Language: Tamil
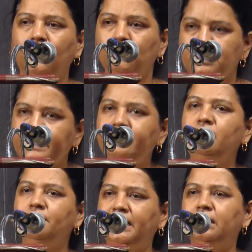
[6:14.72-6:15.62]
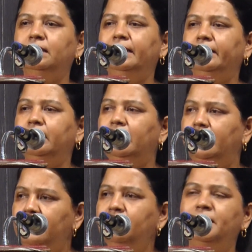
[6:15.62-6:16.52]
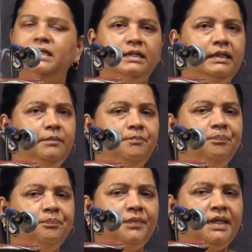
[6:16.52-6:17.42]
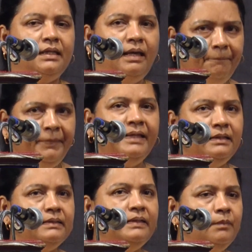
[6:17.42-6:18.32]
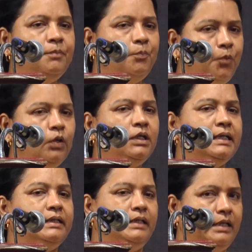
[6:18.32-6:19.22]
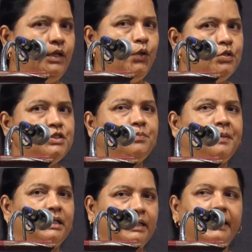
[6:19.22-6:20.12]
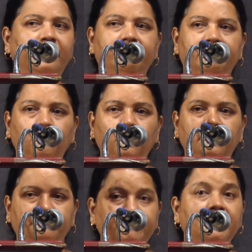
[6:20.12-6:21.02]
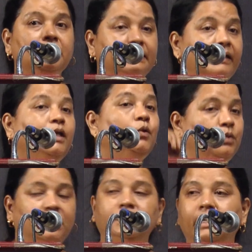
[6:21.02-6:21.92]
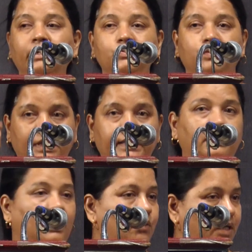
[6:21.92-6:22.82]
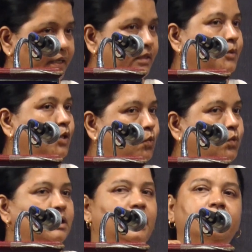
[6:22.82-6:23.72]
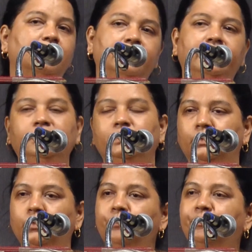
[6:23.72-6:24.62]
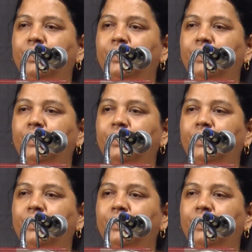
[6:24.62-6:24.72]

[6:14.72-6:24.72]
உச்ச நீதிமன்றத்தில் இருக்கிற நீதிபதிகள் எப்படி இந்த தீர்ப்பை போட்டாங்க நீங்க யோசிச்சு பாருங்க நீங்க உங்களுக்கு விவரம் தெரியணுங்கிறதுக்காக சொல்றேன் நான் ஒரு ரெண்டு நிமிடம் கூடுதலாக தான் எடுத்துக்கணும்